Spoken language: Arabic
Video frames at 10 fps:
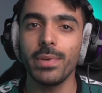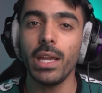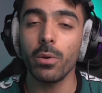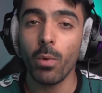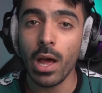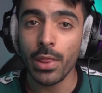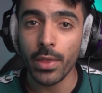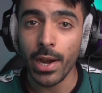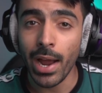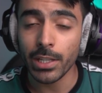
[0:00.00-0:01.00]
بعنوان
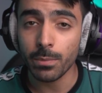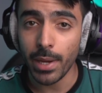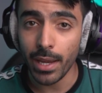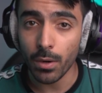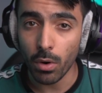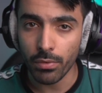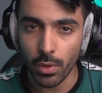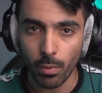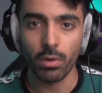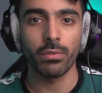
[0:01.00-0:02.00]
ذا Nightmare of اوف
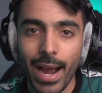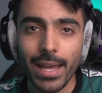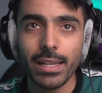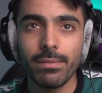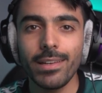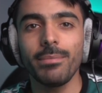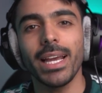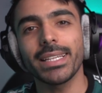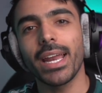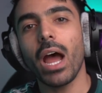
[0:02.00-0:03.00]
ذا هذا الفيلم
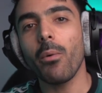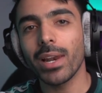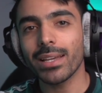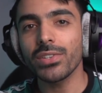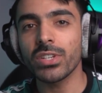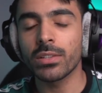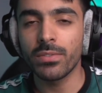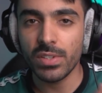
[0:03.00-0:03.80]
يتناول قصة